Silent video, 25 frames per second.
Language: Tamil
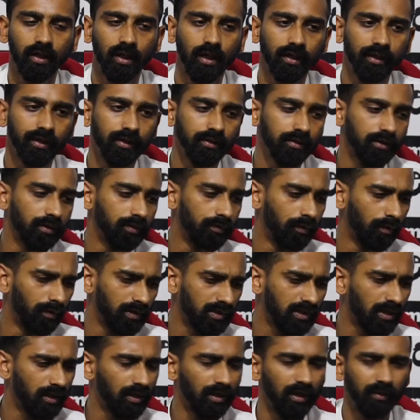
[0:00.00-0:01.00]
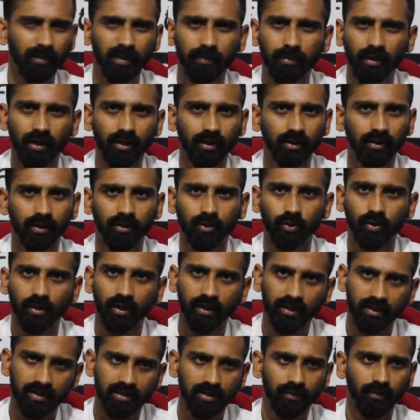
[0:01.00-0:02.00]
அனைத்து விவசாயிகள் அமைப்பாக இருக்கட்டும்
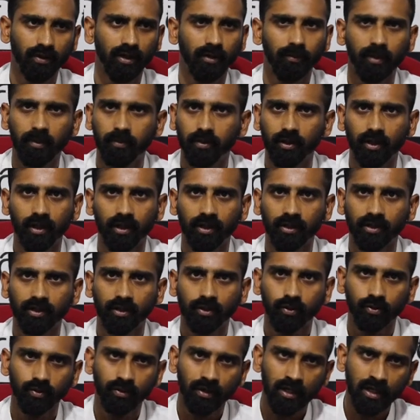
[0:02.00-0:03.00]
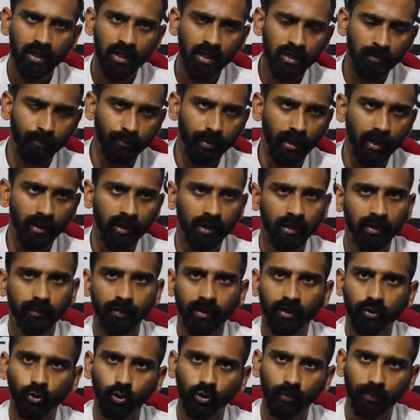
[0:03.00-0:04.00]
இல்லாட்டி சிவில் அமைப்புகளாக இருக்கட்டும்
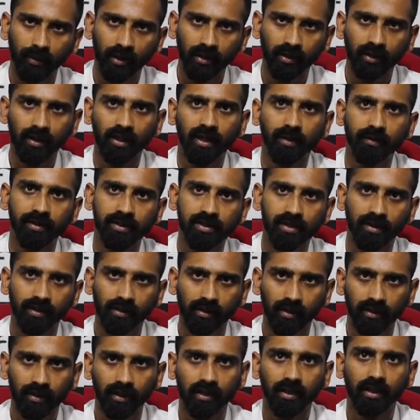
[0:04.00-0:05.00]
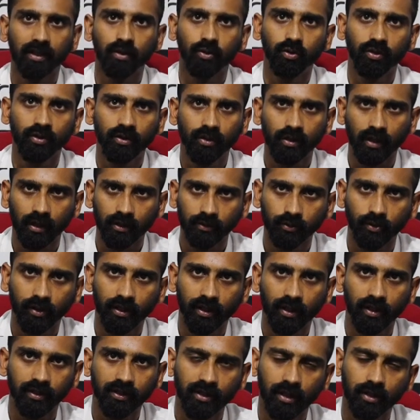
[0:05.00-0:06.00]
பாராளுமன்ற உறுப்பினர்கள் அமைச்சர்கள் எல்லாரோடையும்
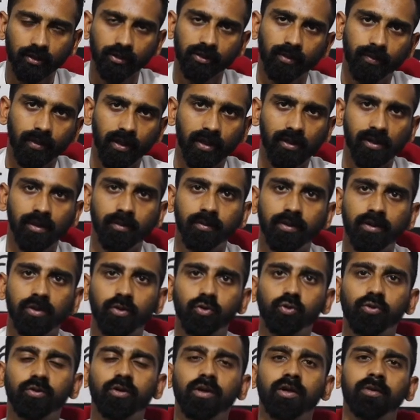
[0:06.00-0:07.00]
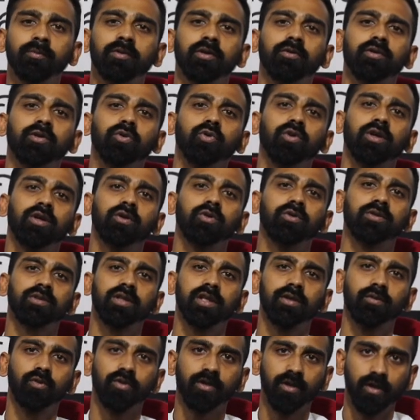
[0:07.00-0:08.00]
கலந்துரையாடி அடுத்த பாராளுமன்ற அமர்வுக்குள்ளார ஒரு
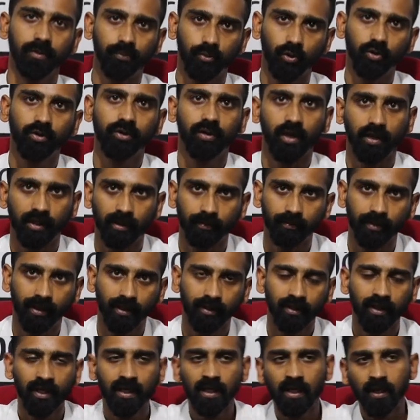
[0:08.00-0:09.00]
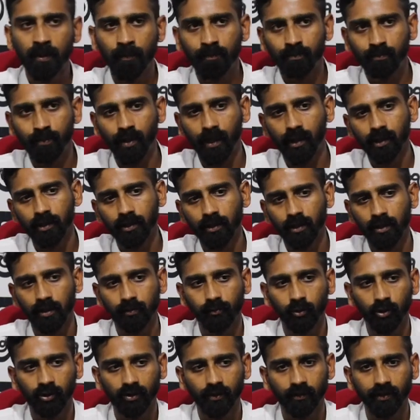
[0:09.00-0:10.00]
தீர்வு எடுப்போம்னு நான் நம்புகிறேன் பாலியாரை
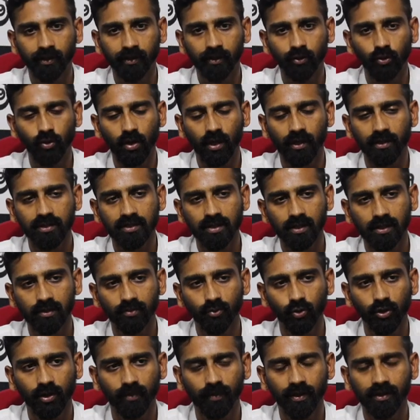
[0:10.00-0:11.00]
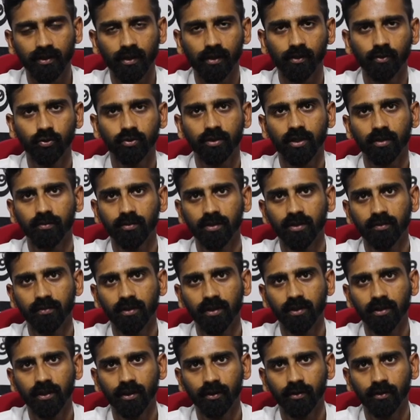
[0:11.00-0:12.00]
பொறுத்த வரைக்கும் அரசாங்கம் மூலியமாக இரநூத்தி ஐம்பது
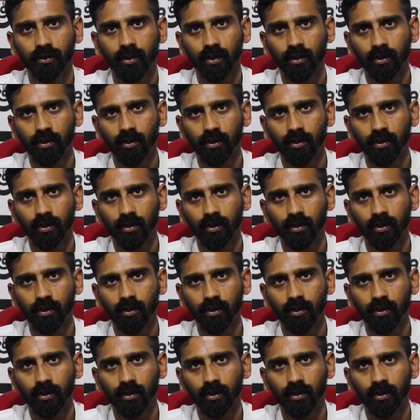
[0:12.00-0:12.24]
மில்லியன்